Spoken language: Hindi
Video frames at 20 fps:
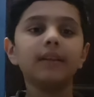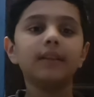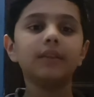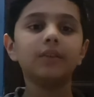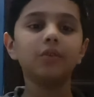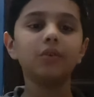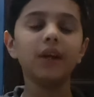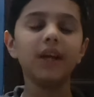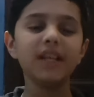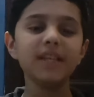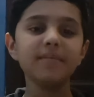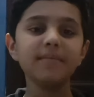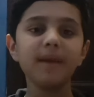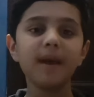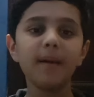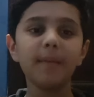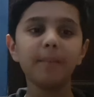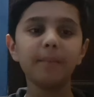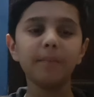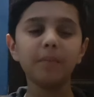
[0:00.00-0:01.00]
तो गैस
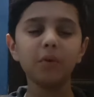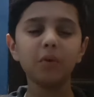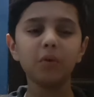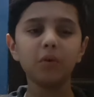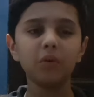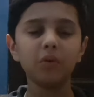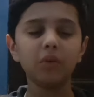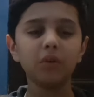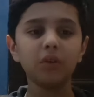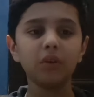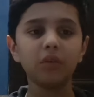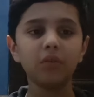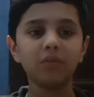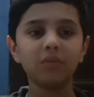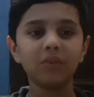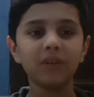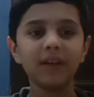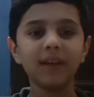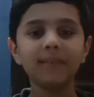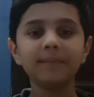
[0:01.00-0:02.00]
मैं आप लोगों को
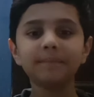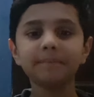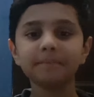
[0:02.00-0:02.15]
कहूँगा